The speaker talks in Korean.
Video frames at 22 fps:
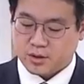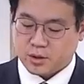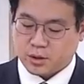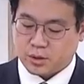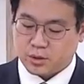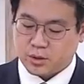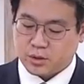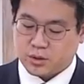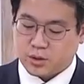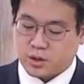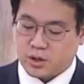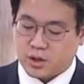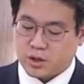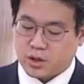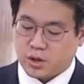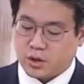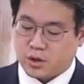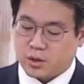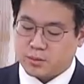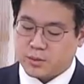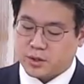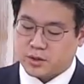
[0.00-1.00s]
적어도 저의
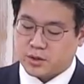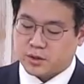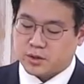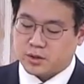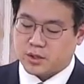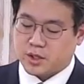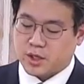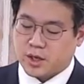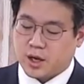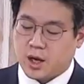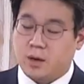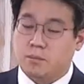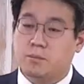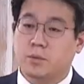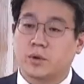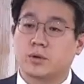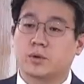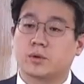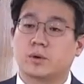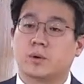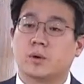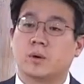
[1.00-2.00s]
경험에서는 제가 한
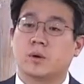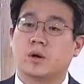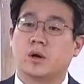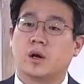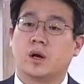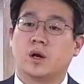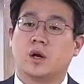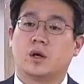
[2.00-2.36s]
번도